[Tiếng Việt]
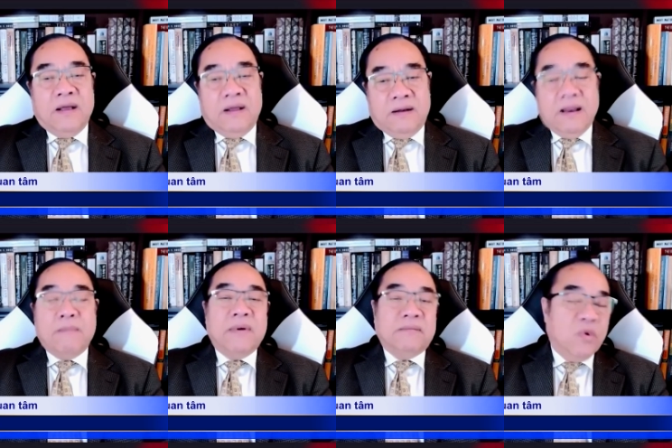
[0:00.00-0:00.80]

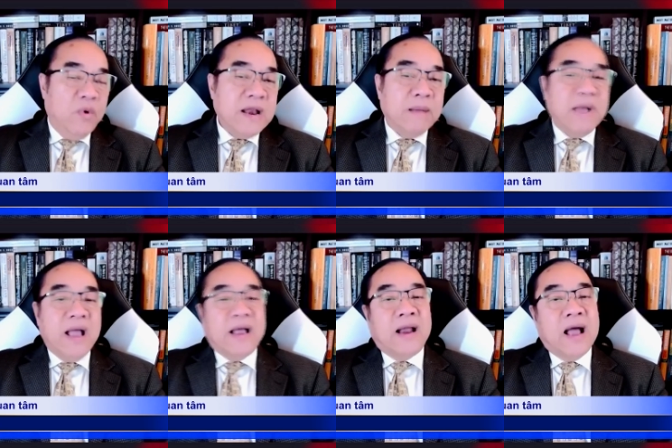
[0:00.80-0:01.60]
năm cuối năm
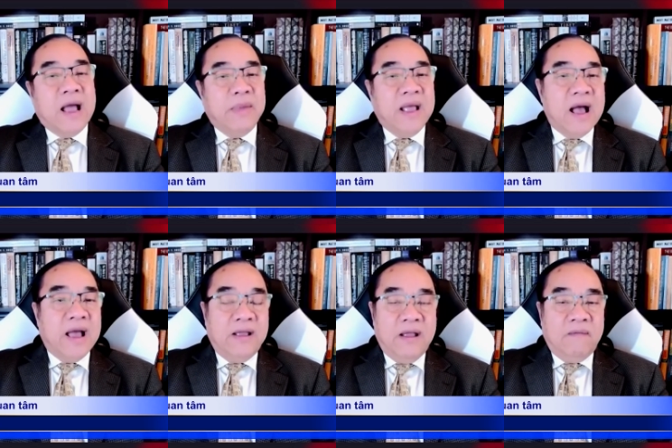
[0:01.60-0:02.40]

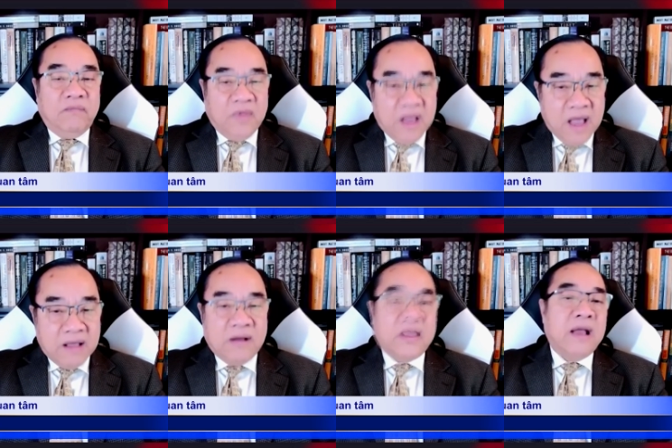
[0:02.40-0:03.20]
2022 tình
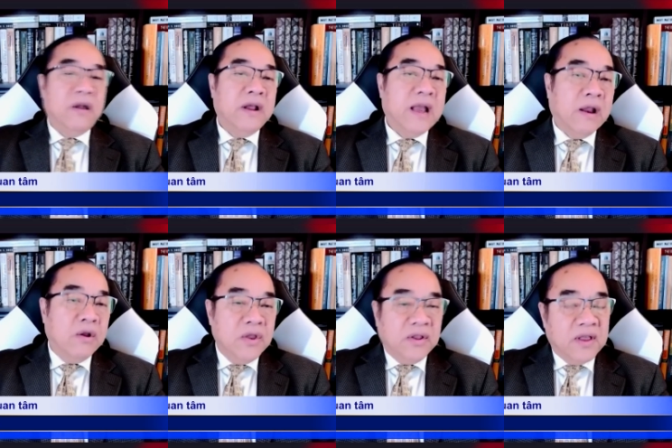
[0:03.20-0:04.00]
hình ở tại nơi này nó
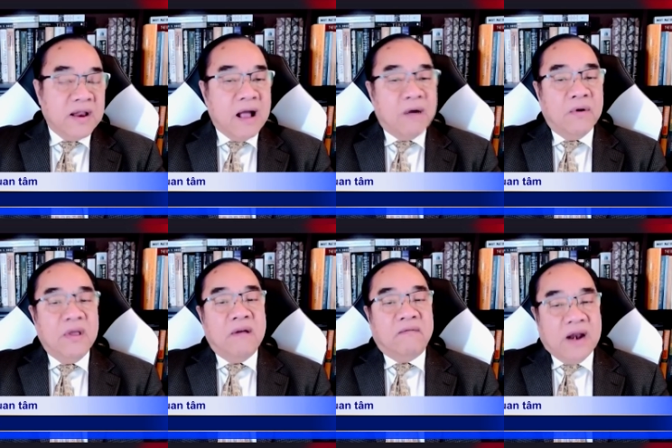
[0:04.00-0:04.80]
như thế nào
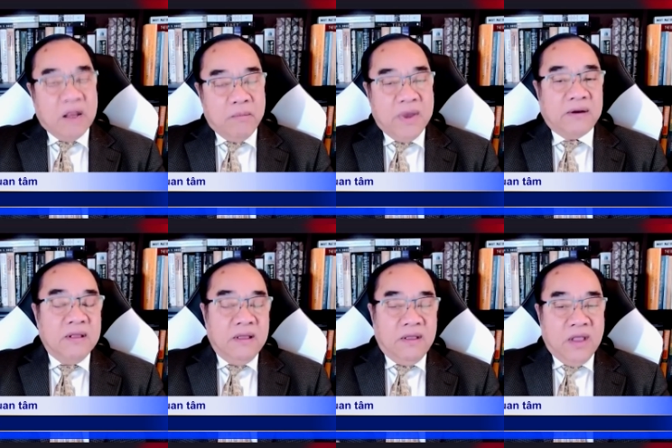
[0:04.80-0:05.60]
và đặc biệt
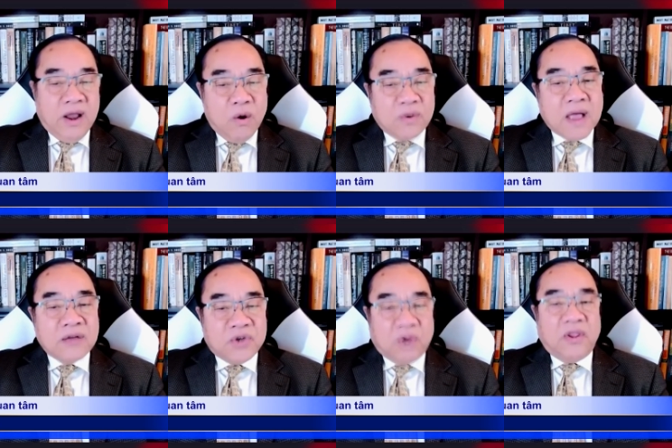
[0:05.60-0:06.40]
những cái đối tác
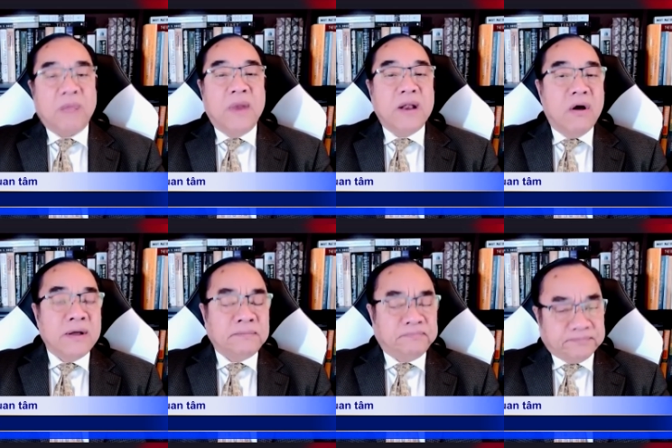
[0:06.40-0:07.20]
trực tiếp đến
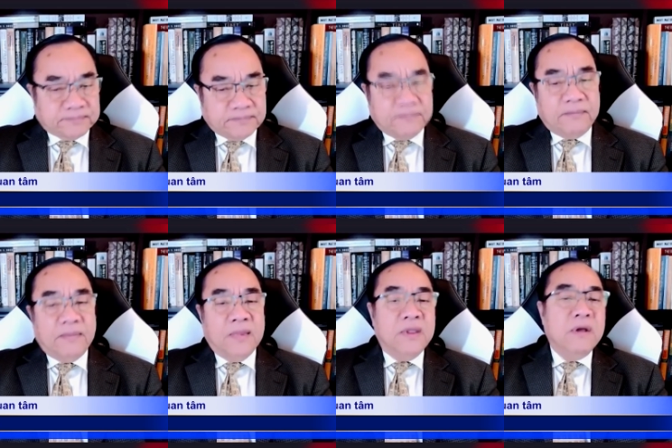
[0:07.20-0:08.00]
nó
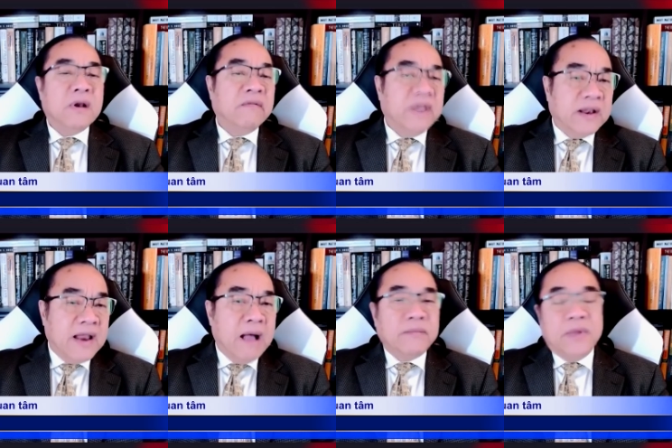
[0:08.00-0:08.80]
như là Việt
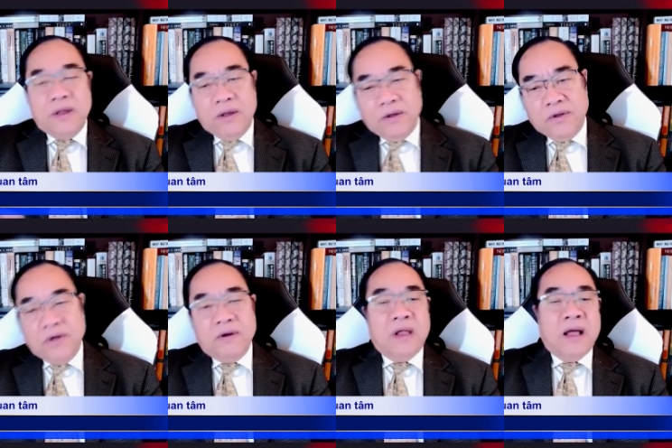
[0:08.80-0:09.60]
Nam,
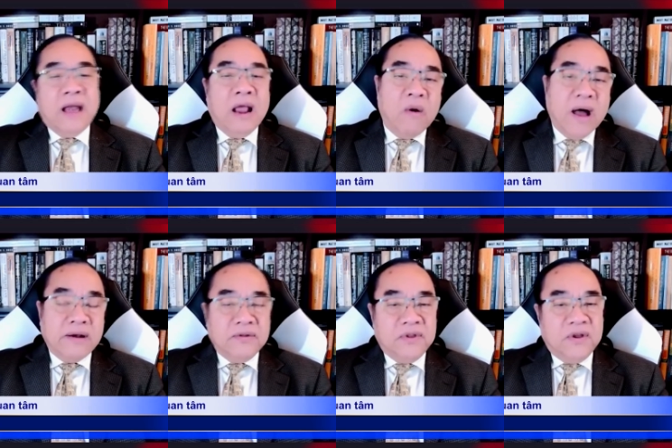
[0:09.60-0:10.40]
như là Đài
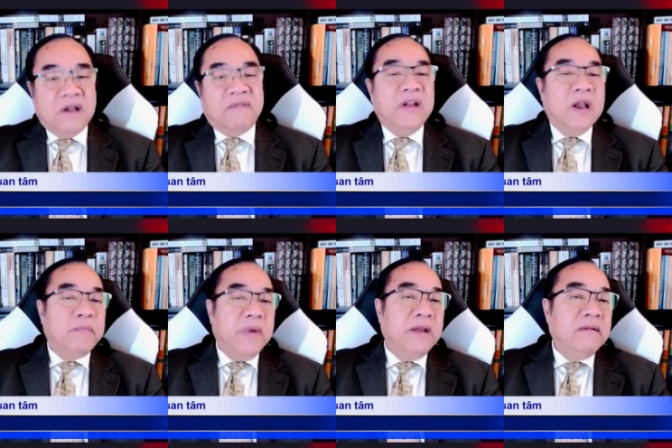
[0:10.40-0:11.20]
Loan, như là
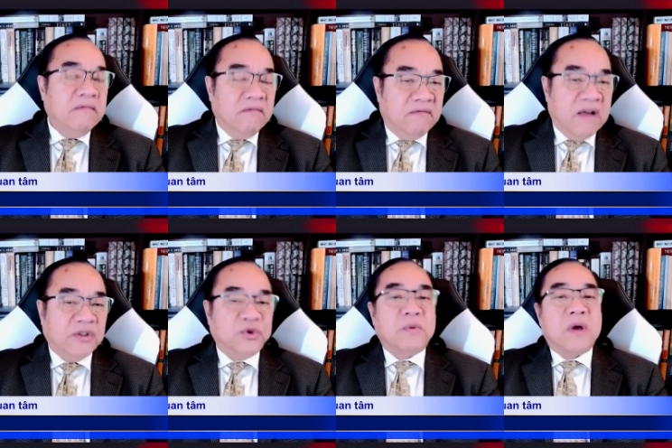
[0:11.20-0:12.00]
Philippines và
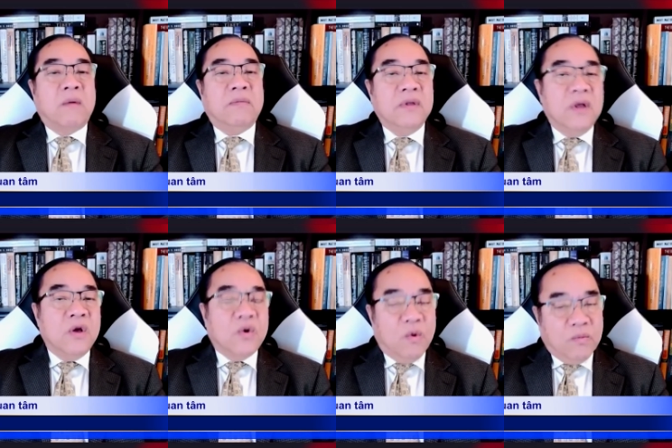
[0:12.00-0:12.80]
Trung Cộng
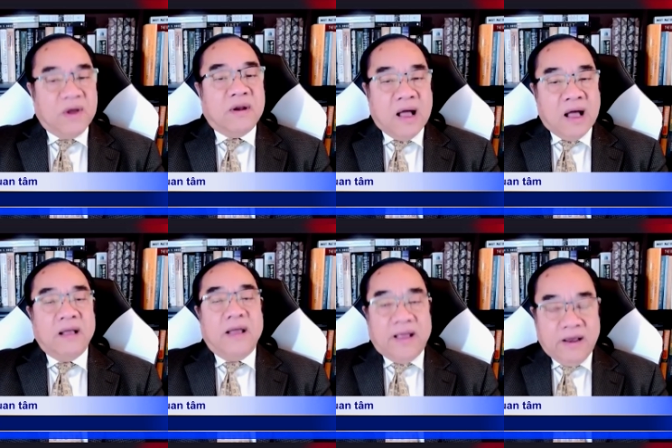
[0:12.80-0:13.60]
cũng như là
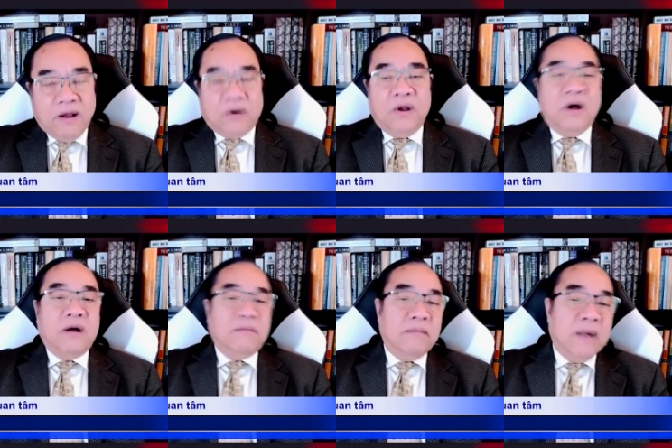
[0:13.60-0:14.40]
cái lực
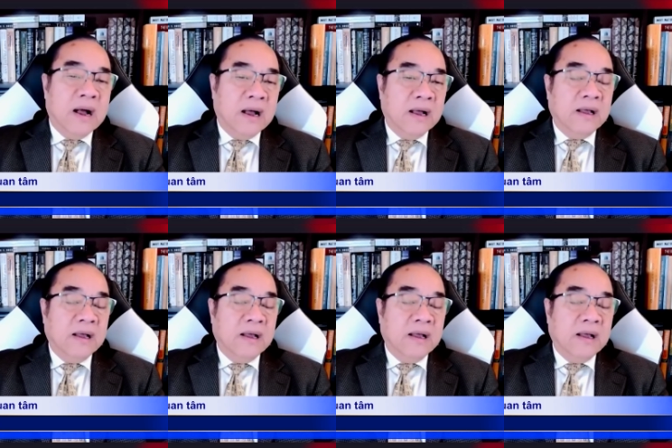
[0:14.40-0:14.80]
lượng mà